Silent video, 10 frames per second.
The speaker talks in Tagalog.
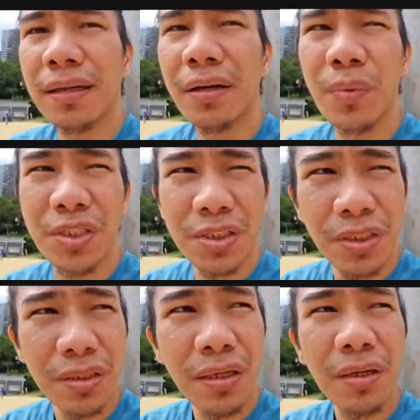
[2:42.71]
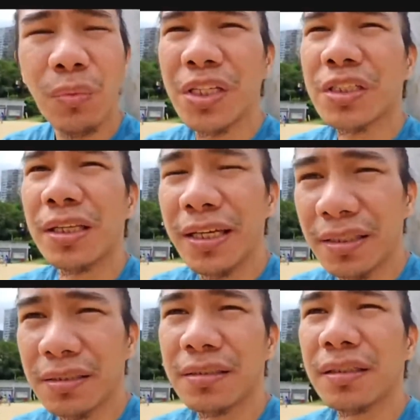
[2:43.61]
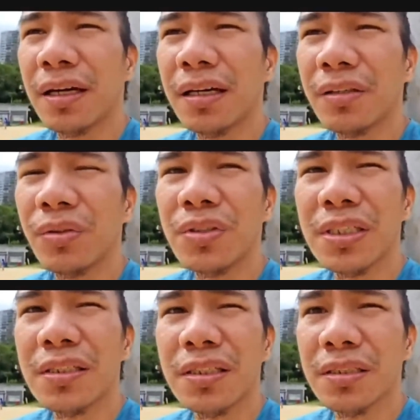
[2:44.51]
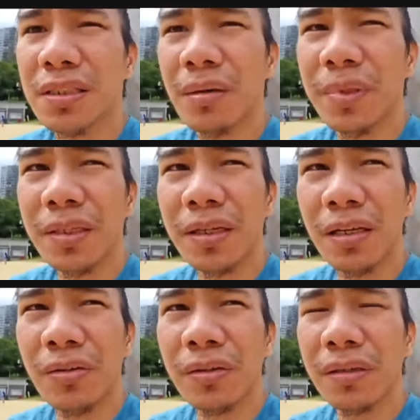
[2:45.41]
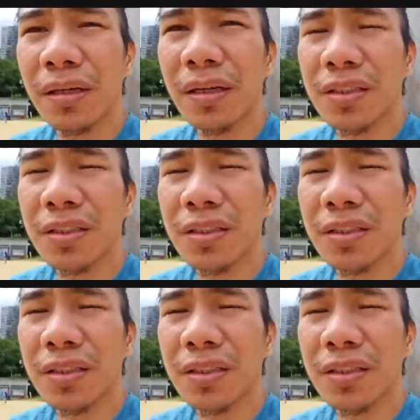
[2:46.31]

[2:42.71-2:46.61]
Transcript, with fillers: uh, which which lead uh, doon sa sinasabi ni Kaloy.